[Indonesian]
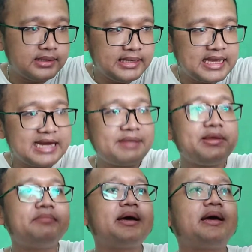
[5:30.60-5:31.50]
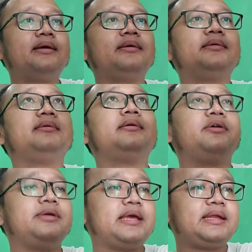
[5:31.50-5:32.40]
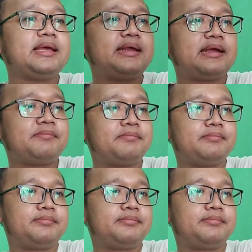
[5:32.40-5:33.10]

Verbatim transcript: ini garam ya mbak? Oh iya ini garam.